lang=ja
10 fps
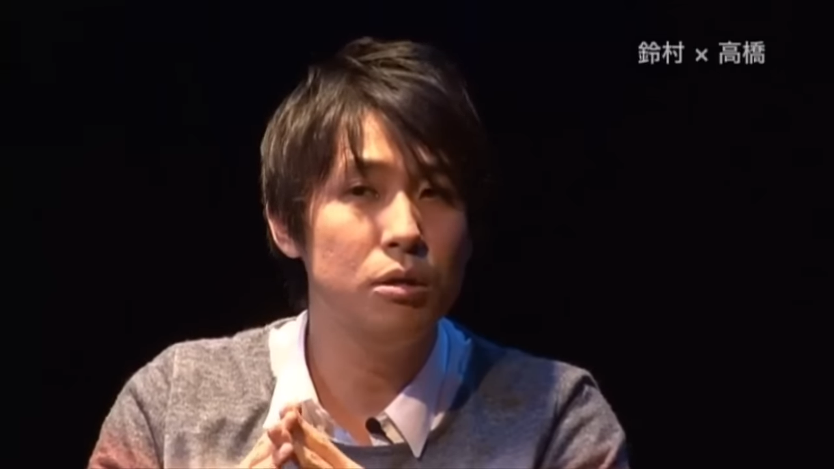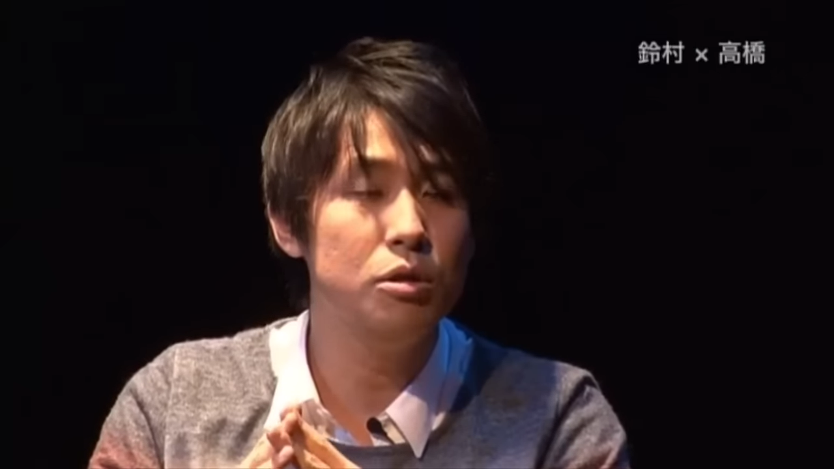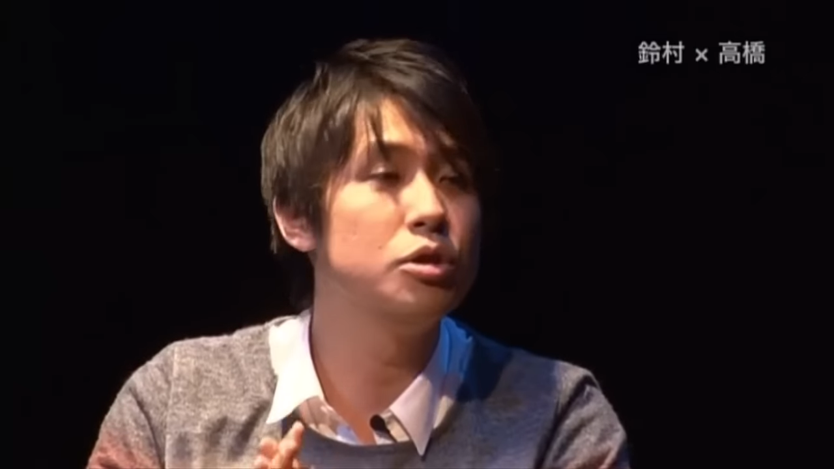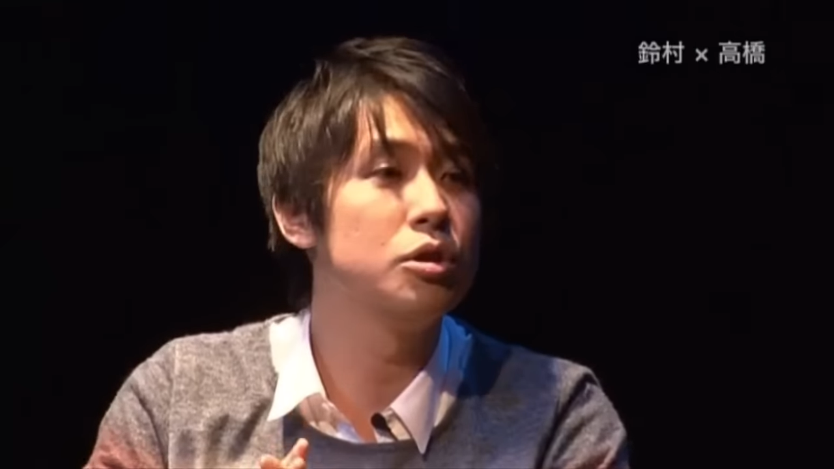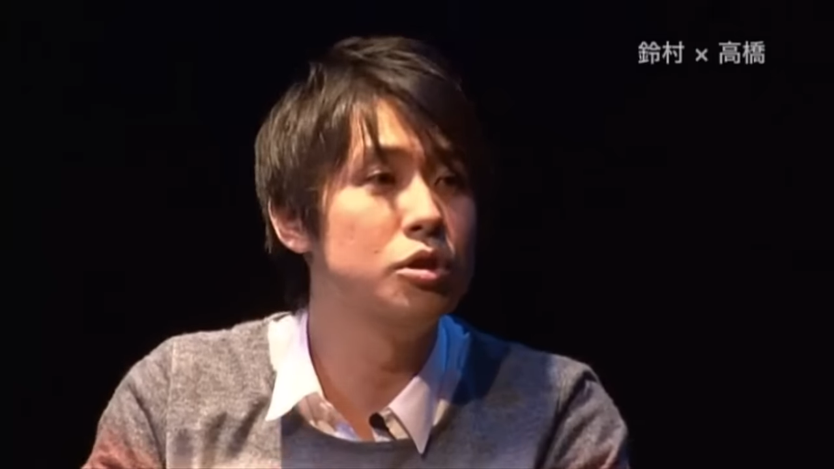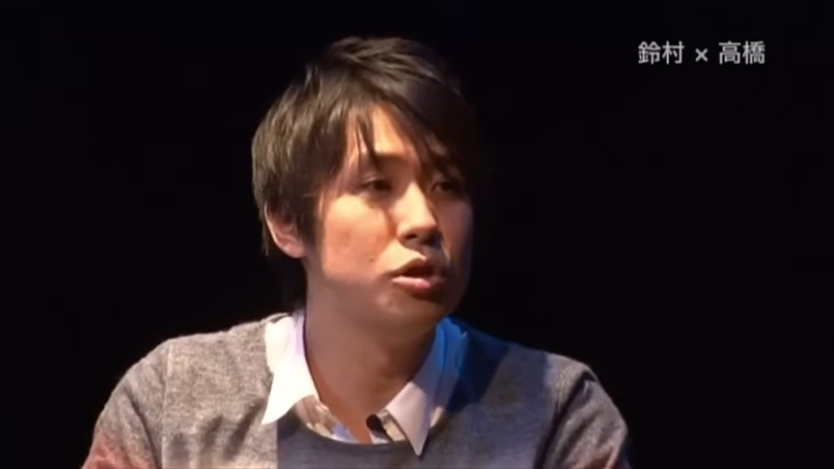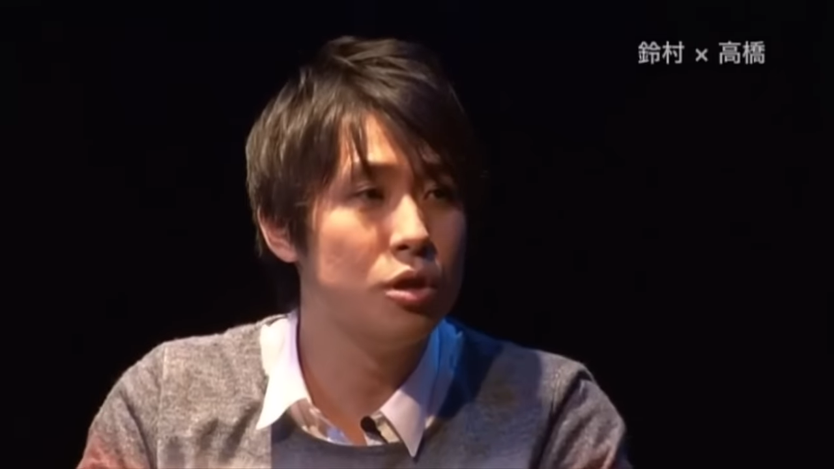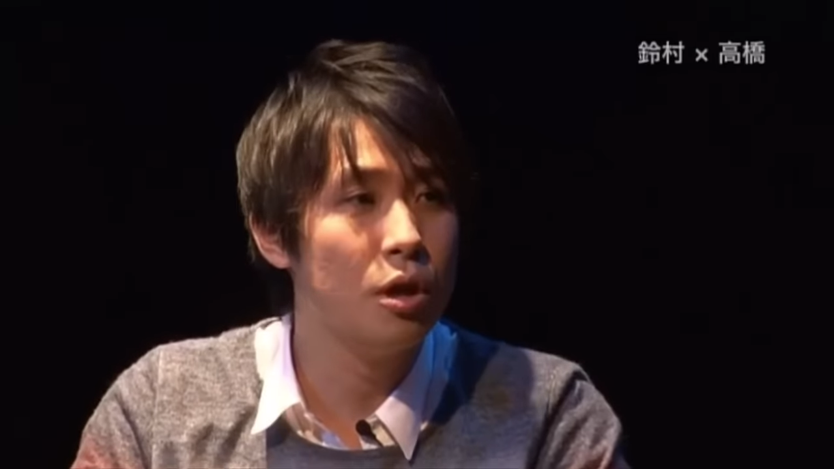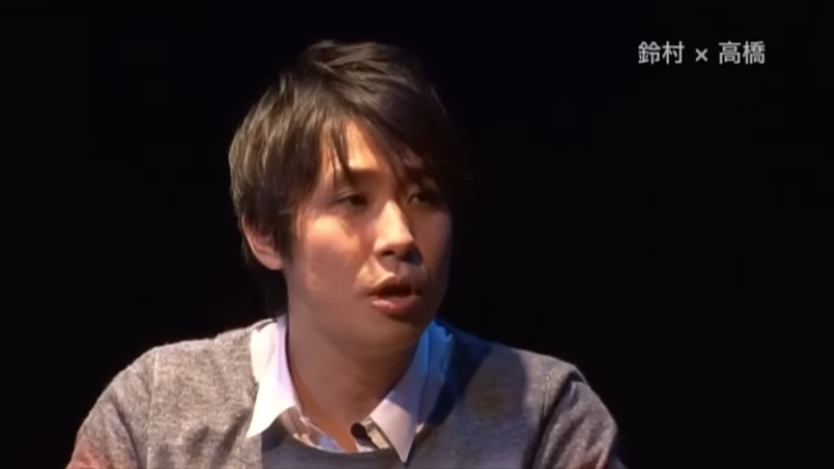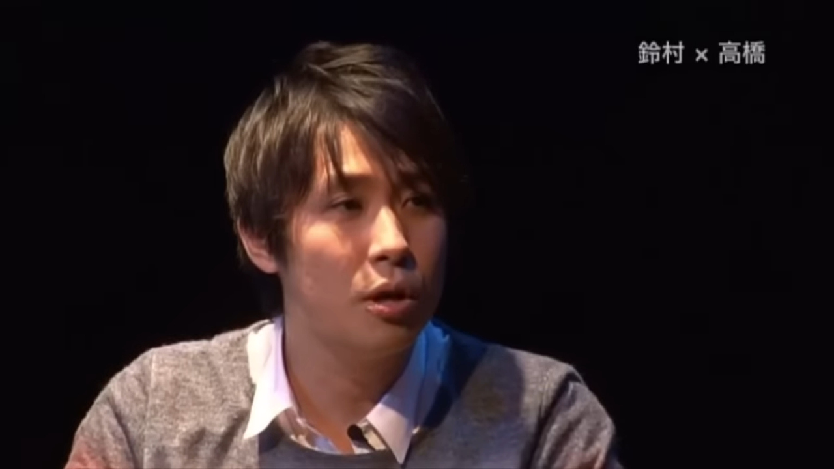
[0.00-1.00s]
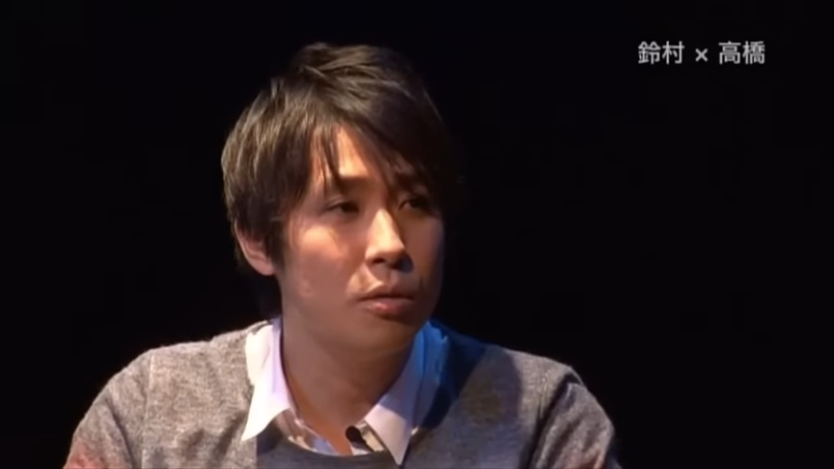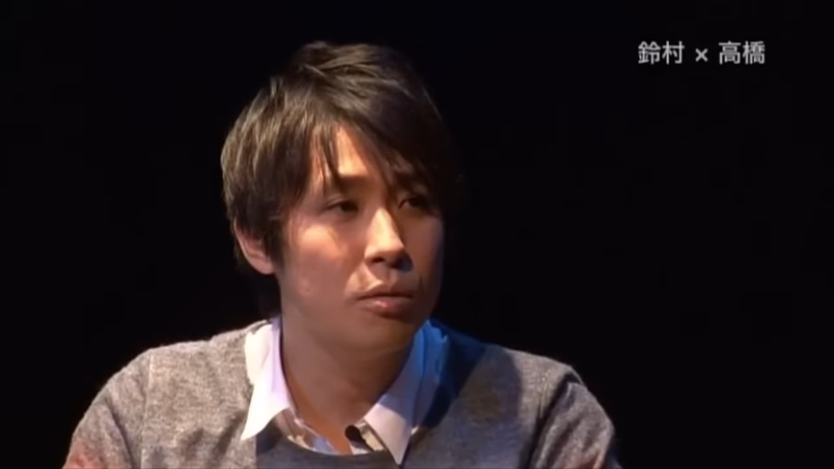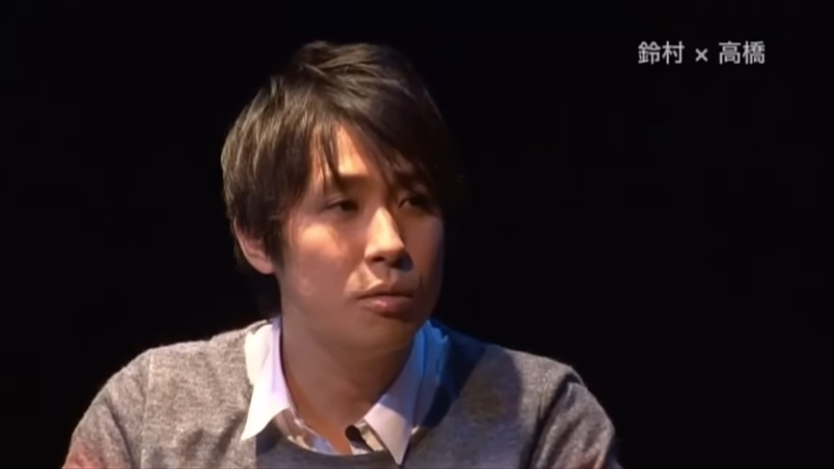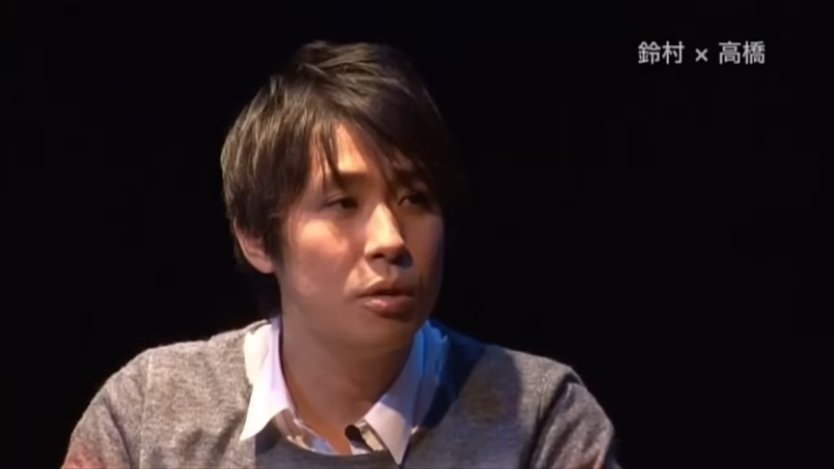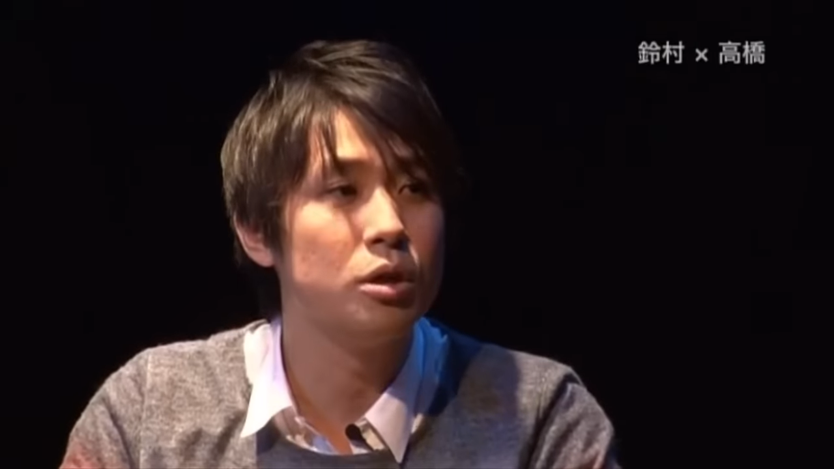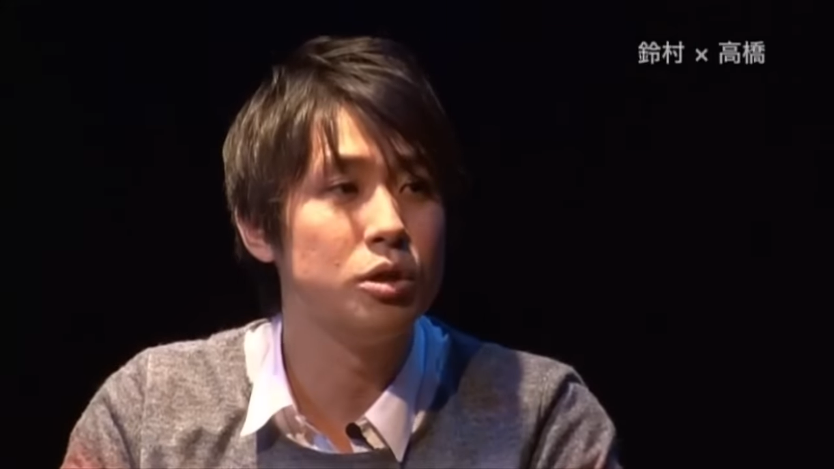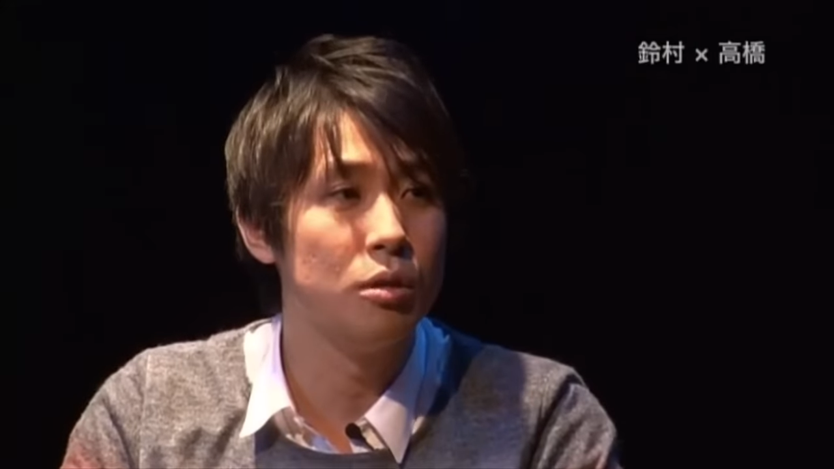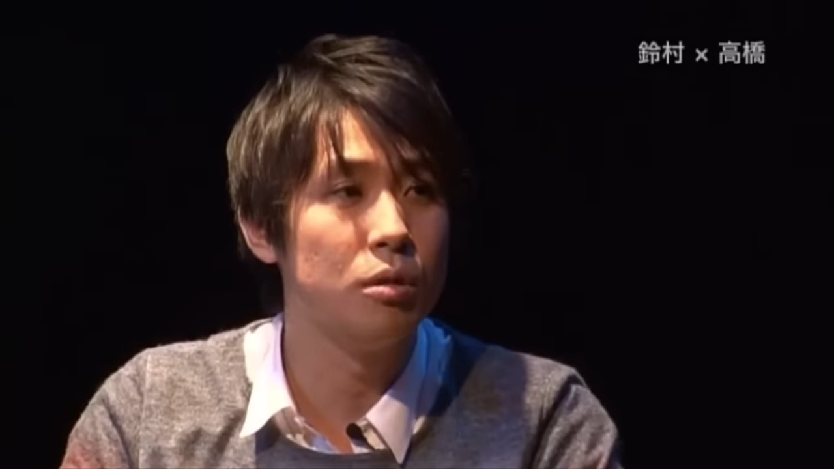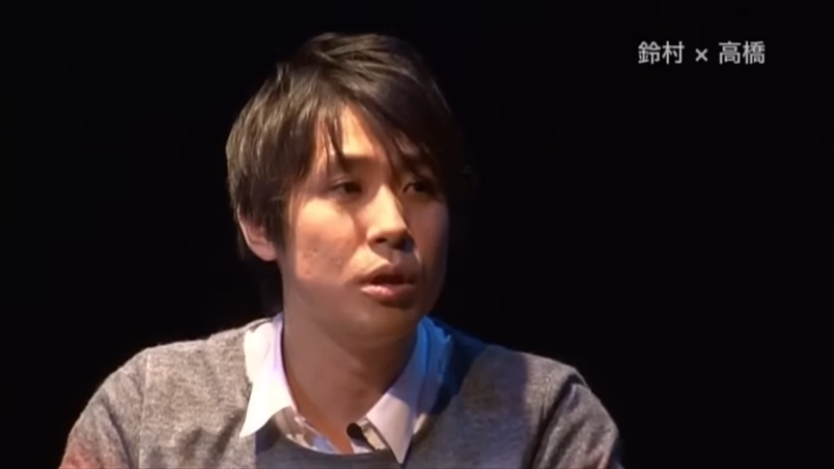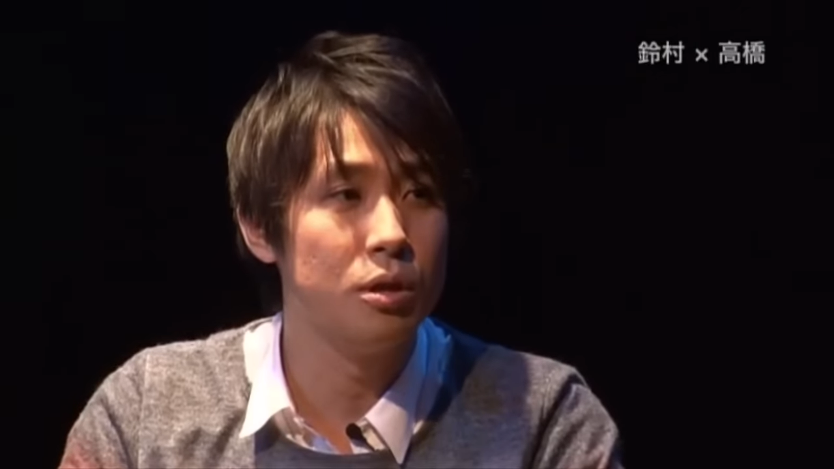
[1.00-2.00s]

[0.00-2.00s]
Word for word: いに認識して暮らしてるって